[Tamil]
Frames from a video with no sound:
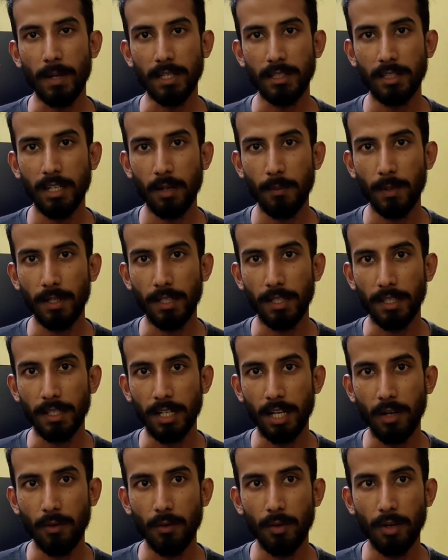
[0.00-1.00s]
பத்தில்
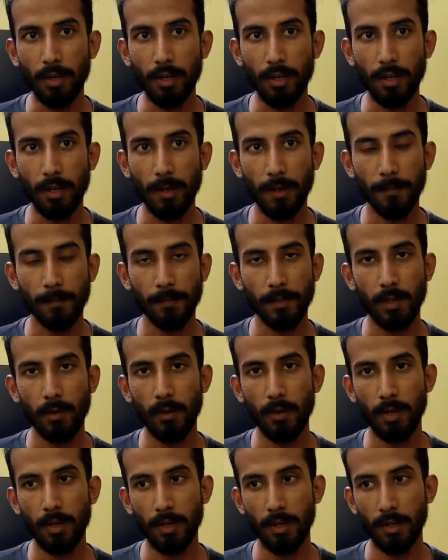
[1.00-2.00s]
பார்த்திங்கன்னா ஒரு
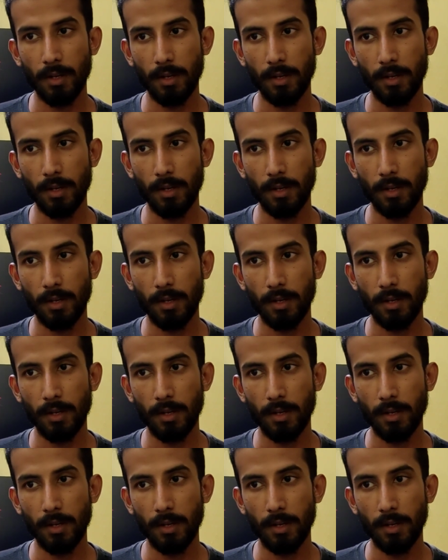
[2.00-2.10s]
ஒரு